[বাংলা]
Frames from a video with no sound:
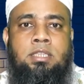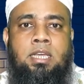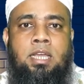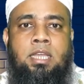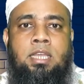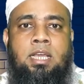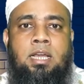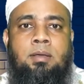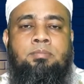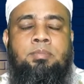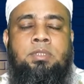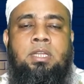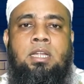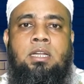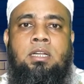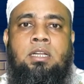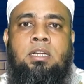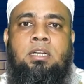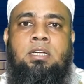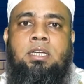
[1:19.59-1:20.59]
তাই
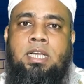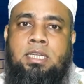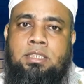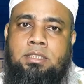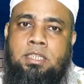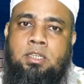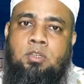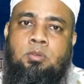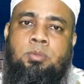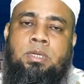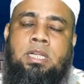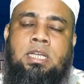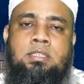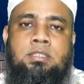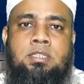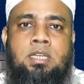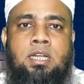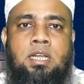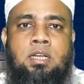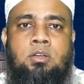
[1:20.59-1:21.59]
আপনার ডাক্তারের উপর
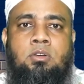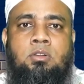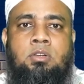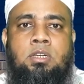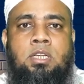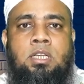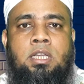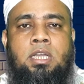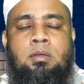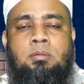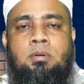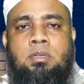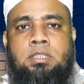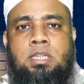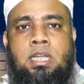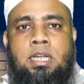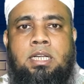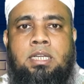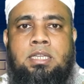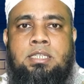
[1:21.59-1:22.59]
আস্থা রাখুন এবং
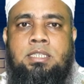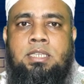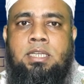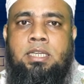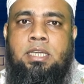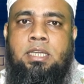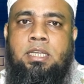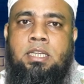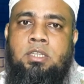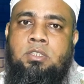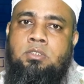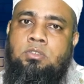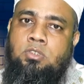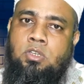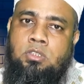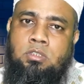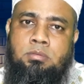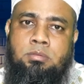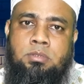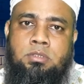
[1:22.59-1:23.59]
তার কাছ থেকে
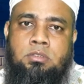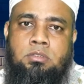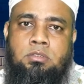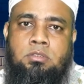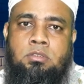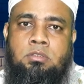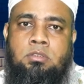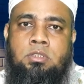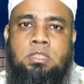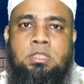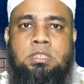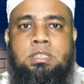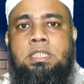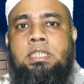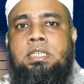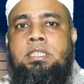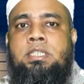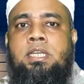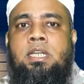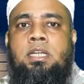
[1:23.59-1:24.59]
যথোপযুক্ত
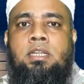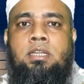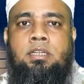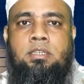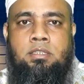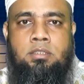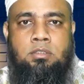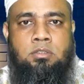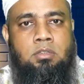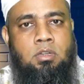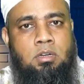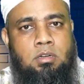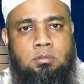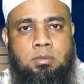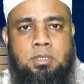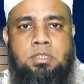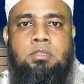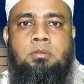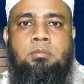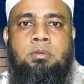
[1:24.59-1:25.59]
চিকিৎসা নিন
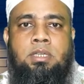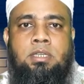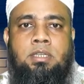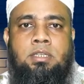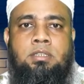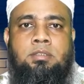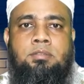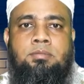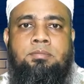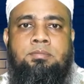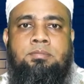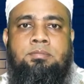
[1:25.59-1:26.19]
ধন্যবাদ সবাইকে